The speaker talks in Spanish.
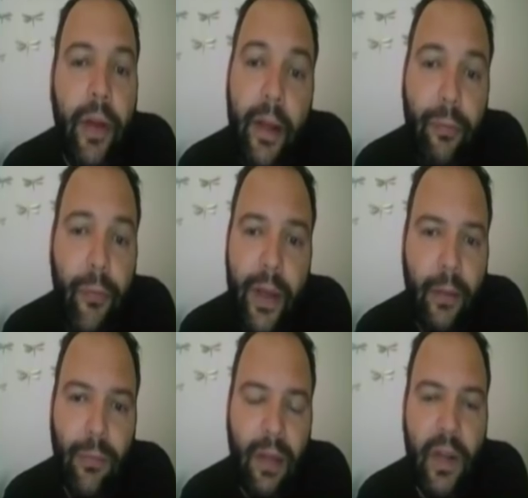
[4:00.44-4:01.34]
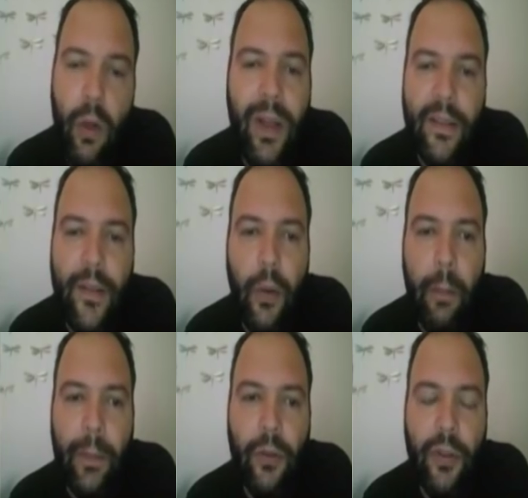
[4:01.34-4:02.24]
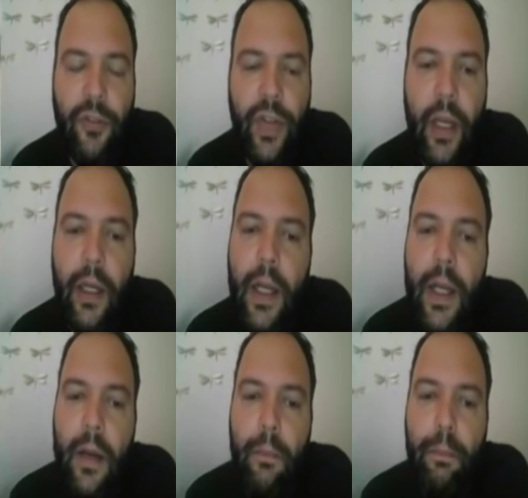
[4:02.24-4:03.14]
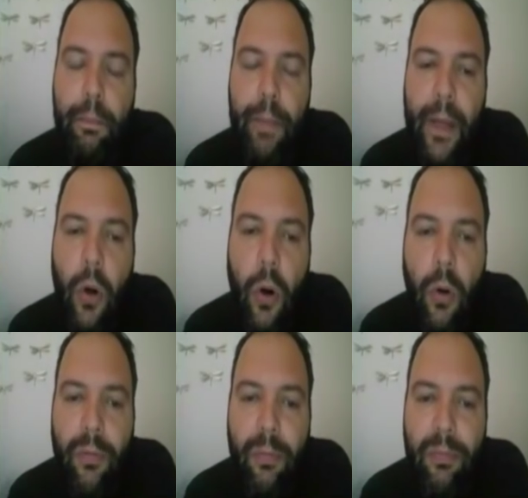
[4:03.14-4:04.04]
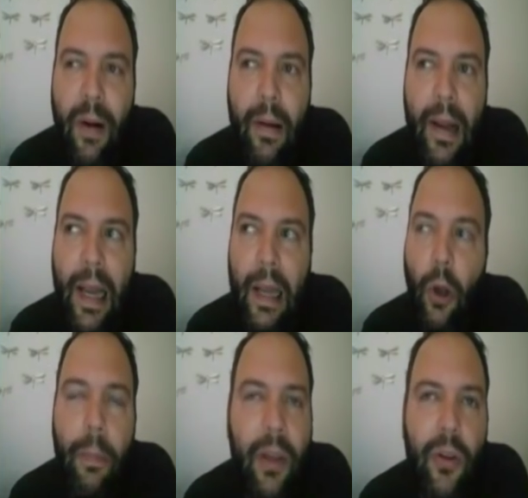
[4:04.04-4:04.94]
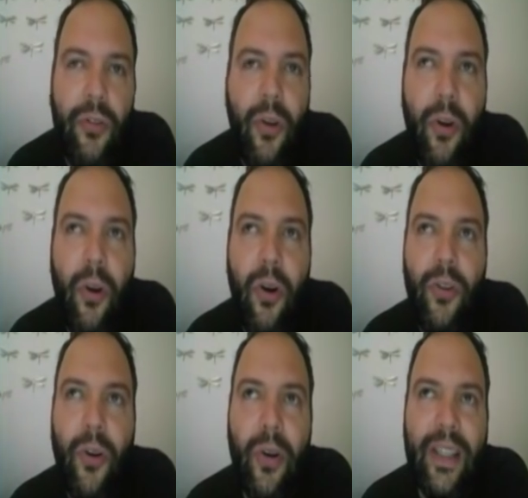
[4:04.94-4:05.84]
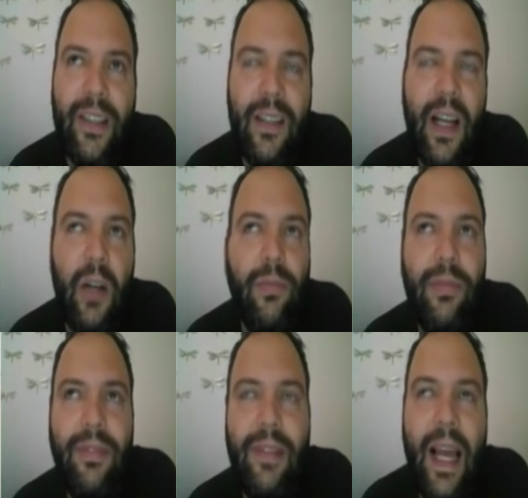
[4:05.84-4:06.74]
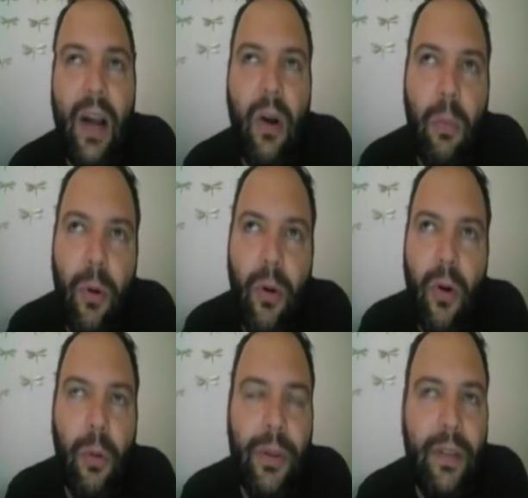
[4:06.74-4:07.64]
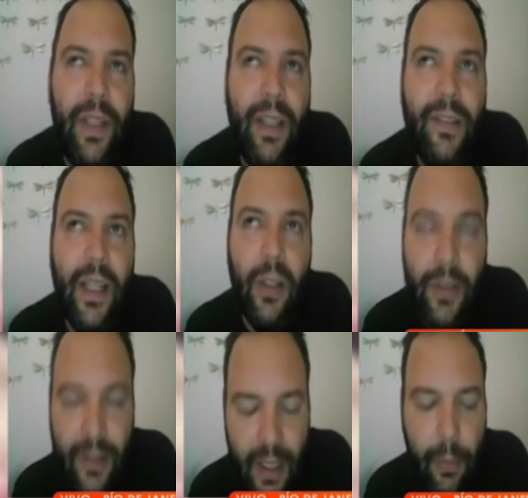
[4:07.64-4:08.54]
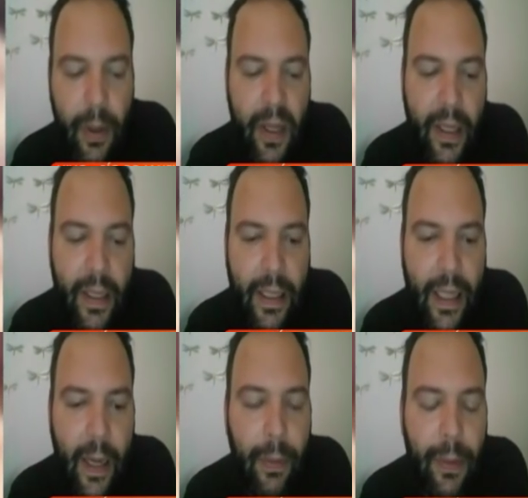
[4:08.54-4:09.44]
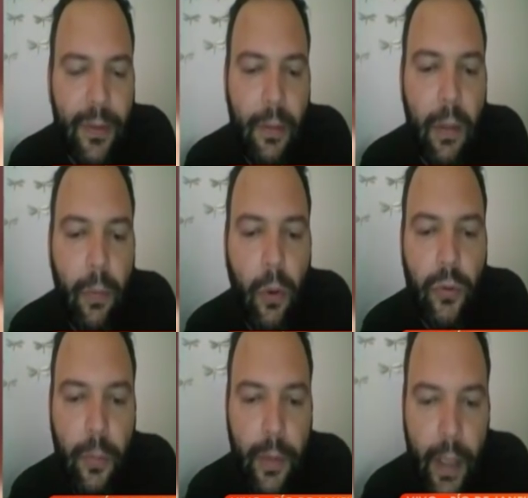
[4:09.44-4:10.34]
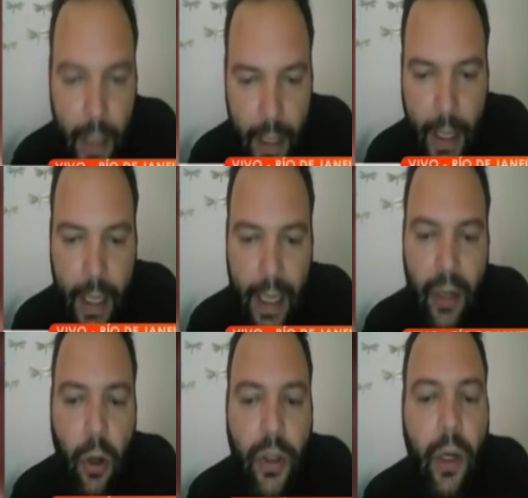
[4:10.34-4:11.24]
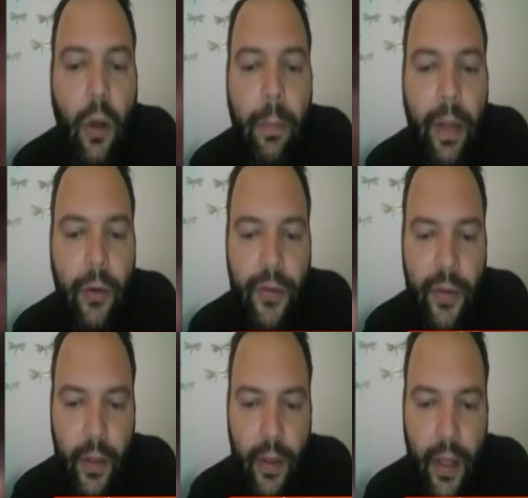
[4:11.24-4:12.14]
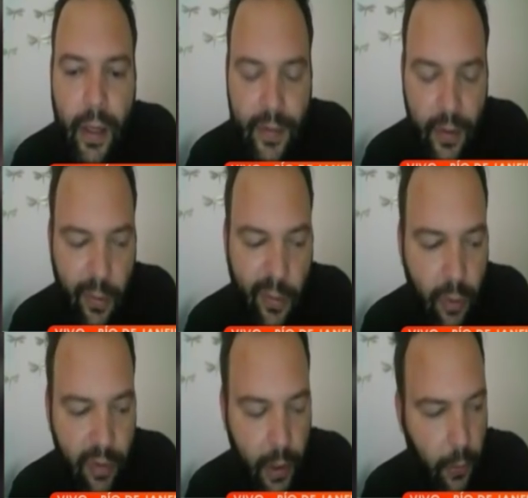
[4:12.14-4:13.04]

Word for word: fue una vergüenza lo que pasó ayer pero eh, los medios no lo, retrataron eh, como, debería ser. después queréis podemos hablar un poco sobre el rol de los medios en, ese nuevo gobierno.